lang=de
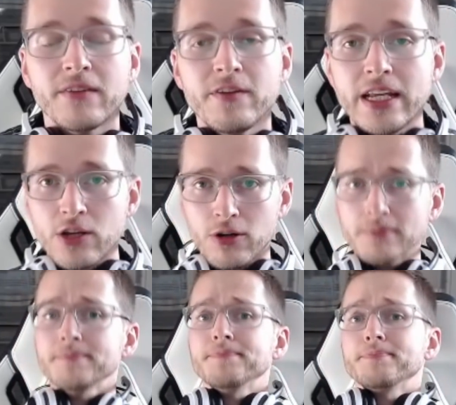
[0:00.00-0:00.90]
ein Video
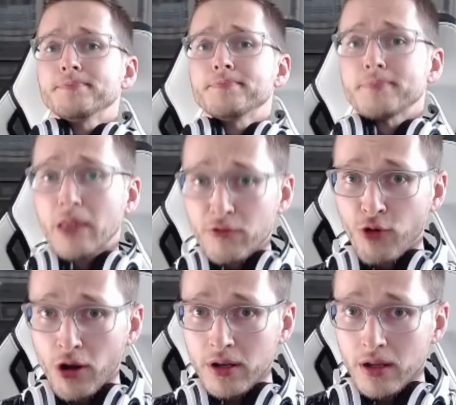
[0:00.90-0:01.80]

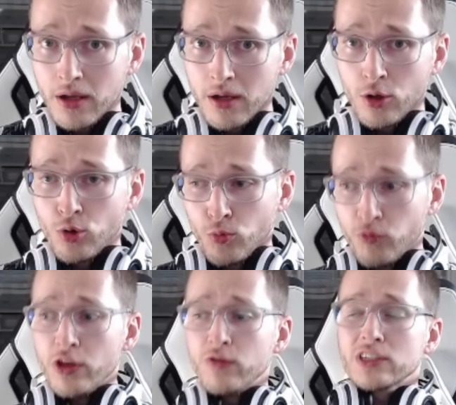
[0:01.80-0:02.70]
von
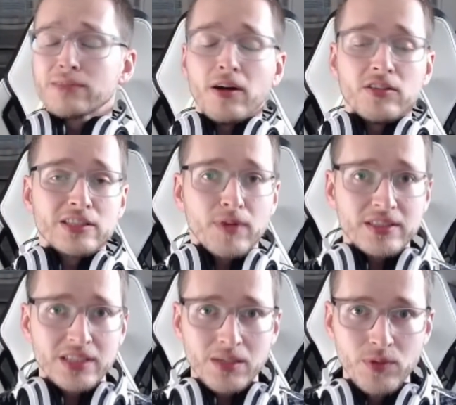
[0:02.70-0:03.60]
FIFA
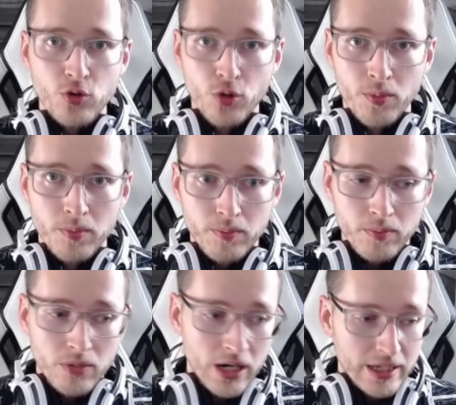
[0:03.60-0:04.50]
22 Menü
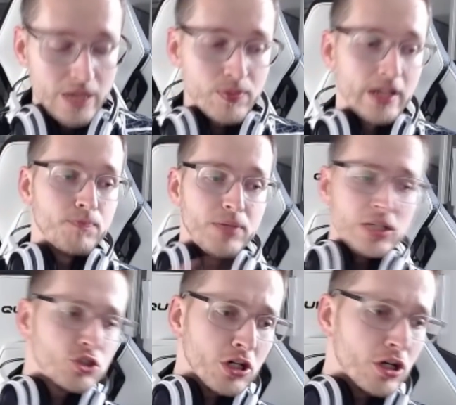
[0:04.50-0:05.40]
angeblich
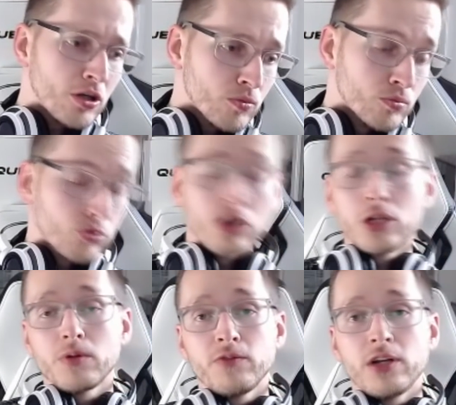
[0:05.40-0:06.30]
Bieter, könnte
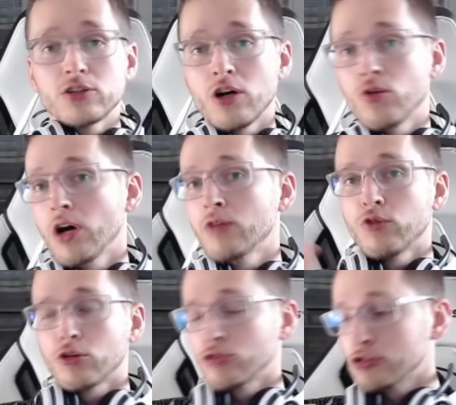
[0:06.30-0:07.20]
aber vielleicht auch
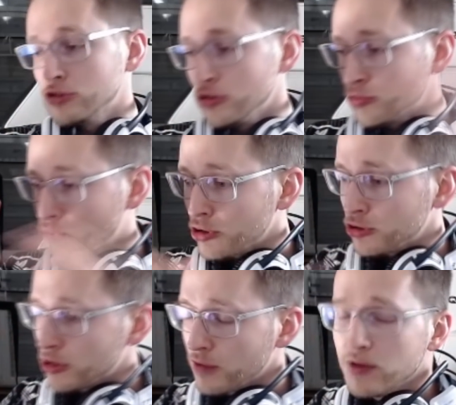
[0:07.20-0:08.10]
einfach das
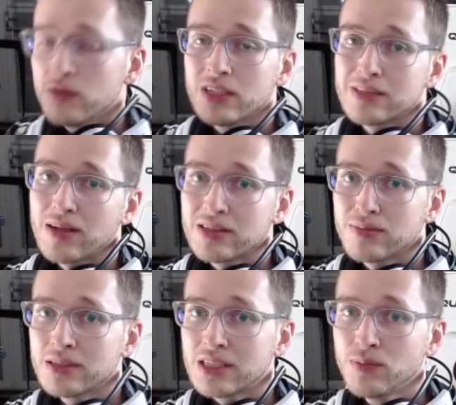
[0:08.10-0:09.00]
richtige FIFA
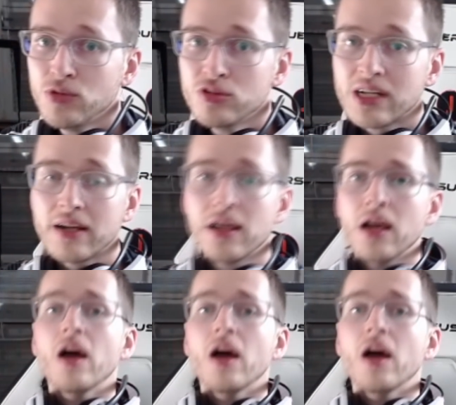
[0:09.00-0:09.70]
22 Menü sein,